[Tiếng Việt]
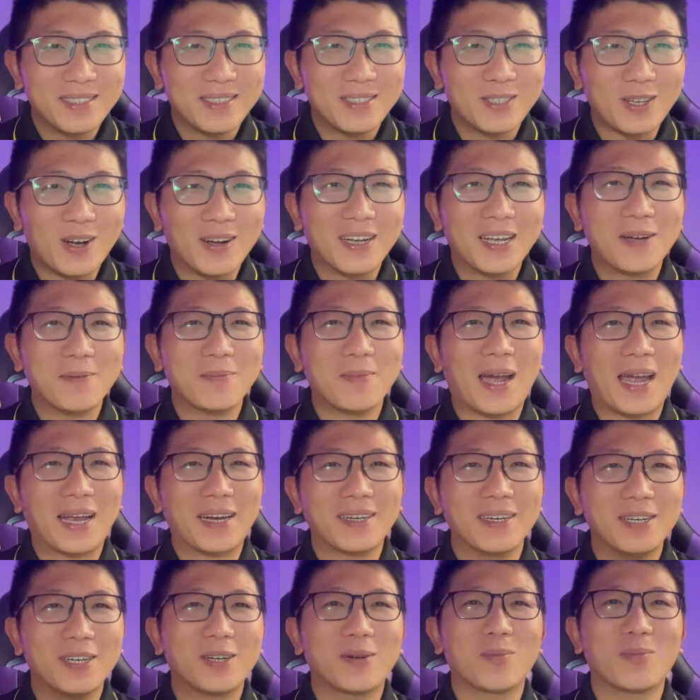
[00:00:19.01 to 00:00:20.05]
cho các bạn
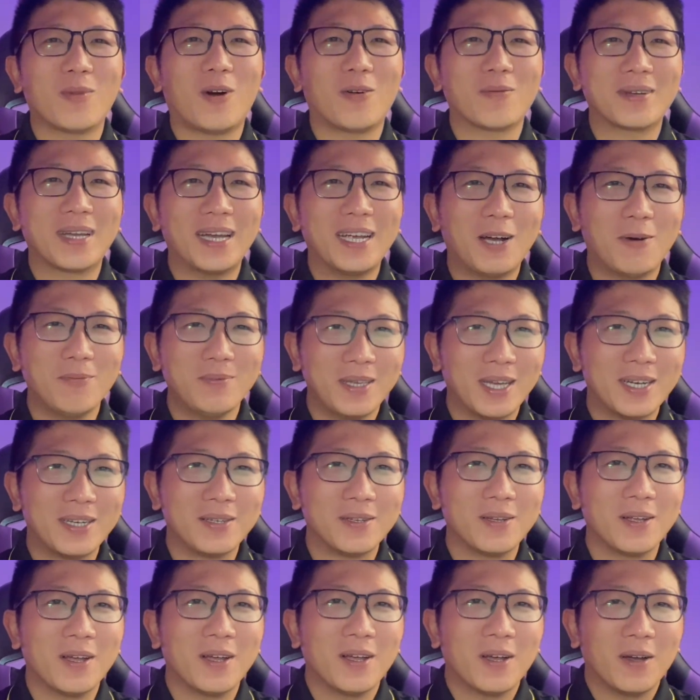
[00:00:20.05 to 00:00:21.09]
được một cái góc nhìn
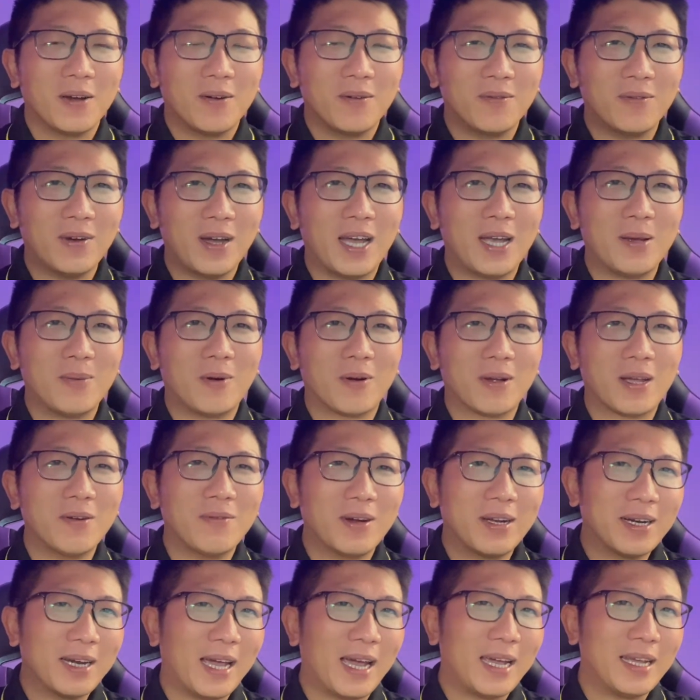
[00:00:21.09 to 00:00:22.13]
về một cái
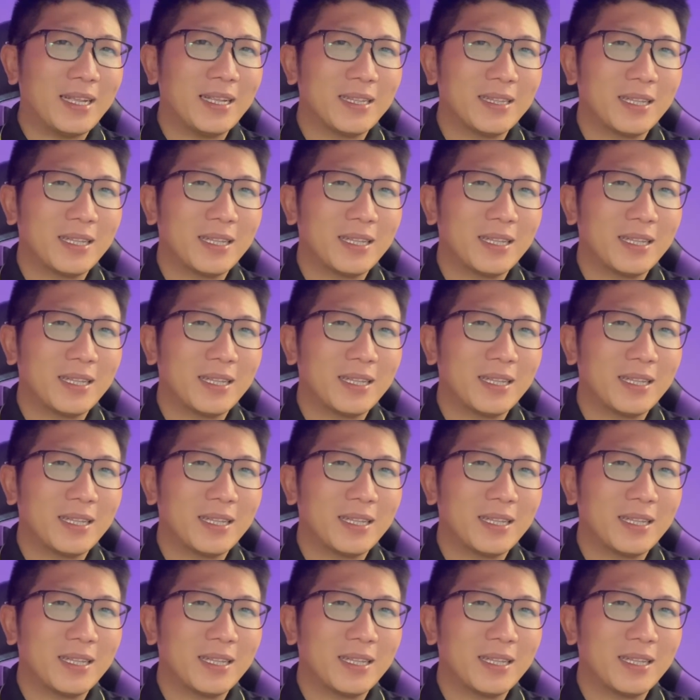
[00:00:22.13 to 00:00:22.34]
vấn đề